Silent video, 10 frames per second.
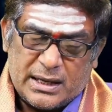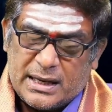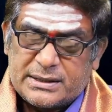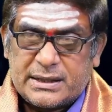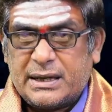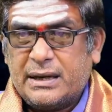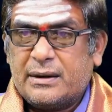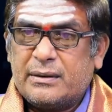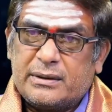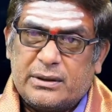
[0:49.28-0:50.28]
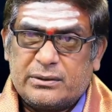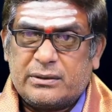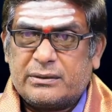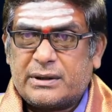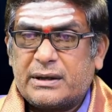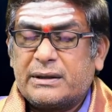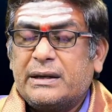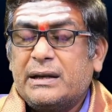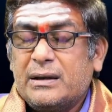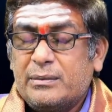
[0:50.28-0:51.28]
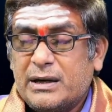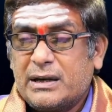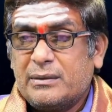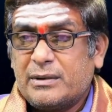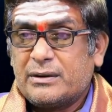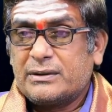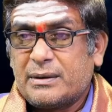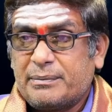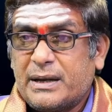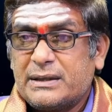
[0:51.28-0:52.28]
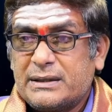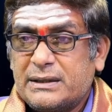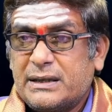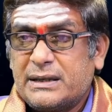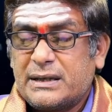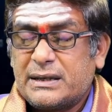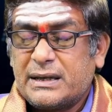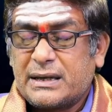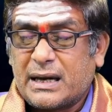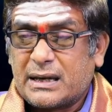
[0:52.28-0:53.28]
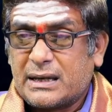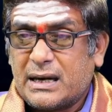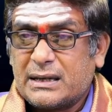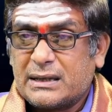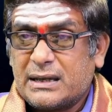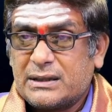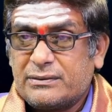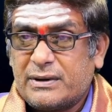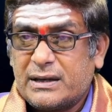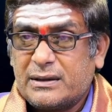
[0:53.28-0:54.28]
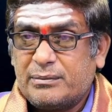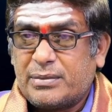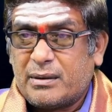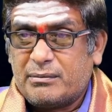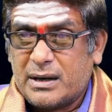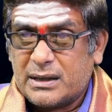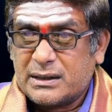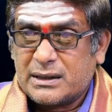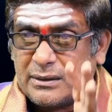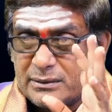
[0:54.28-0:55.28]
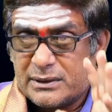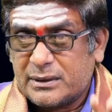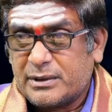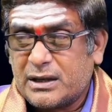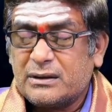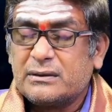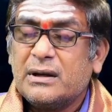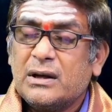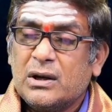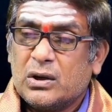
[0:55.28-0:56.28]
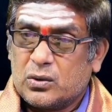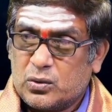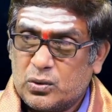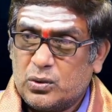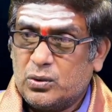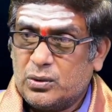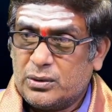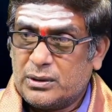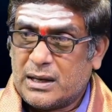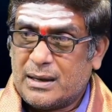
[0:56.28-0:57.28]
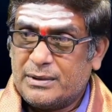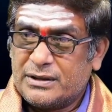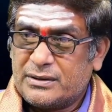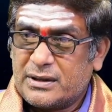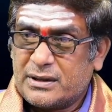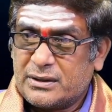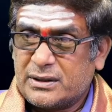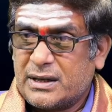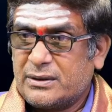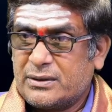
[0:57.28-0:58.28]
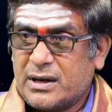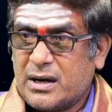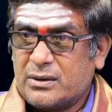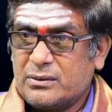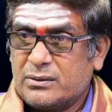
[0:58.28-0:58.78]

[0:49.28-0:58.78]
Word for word: రాశికి తిరుగుతూ ఉంటాడు దీన్ని బట్టి మనం చెప్పాల్సింది ఏంటంటే కర్కాటక రాశి వాళ్ళకి బ్రహ్మాండంగా ఉంది బికాస్ గురుడు లాభస్థితిగతుడై ఉన్నాడు